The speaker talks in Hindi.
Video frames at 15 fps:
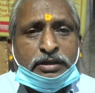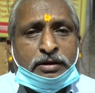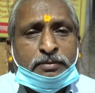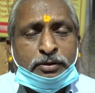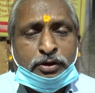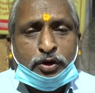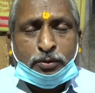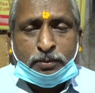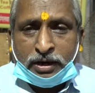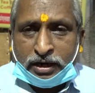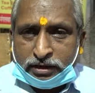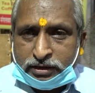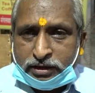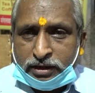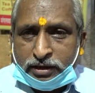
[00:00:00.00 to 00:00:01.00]
थे अरविंदो
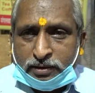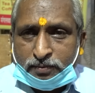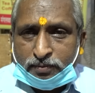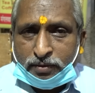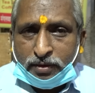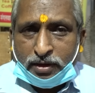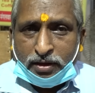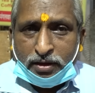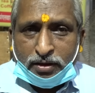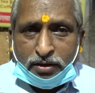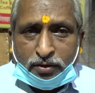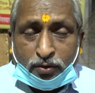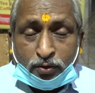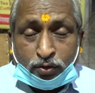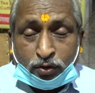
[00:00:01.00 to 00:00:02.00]
मार्ग से
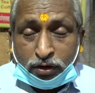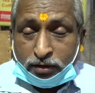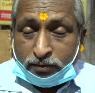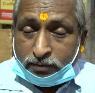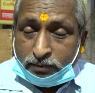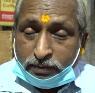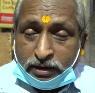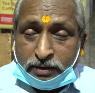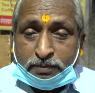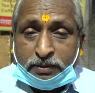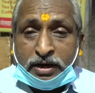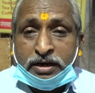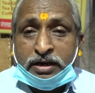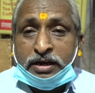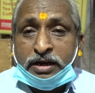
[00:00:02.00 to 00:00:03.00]
उन्होंने भी मेरे
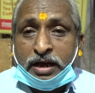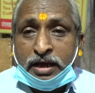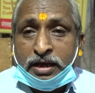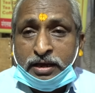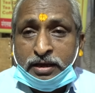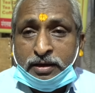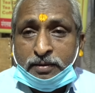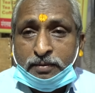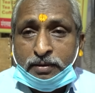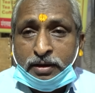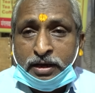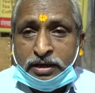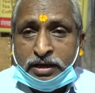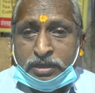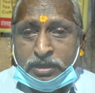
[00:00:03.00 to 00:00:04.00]
पराठे खाए
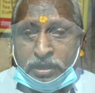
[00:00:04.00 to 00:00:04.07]
हैं अजय